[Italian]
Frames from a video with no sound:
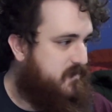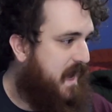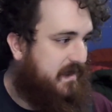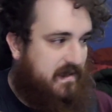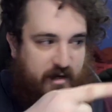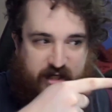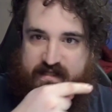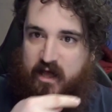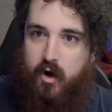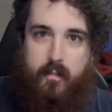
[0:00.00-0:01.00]
A te piace
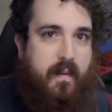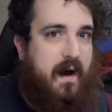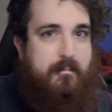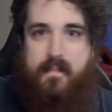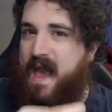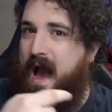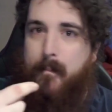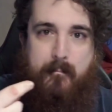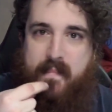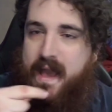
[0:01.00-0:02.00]
sta roba? Beh, a
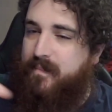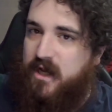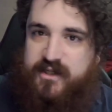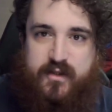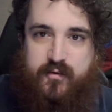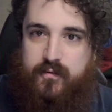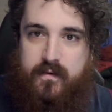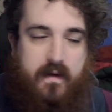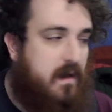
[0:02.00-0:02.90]
me piaci tu.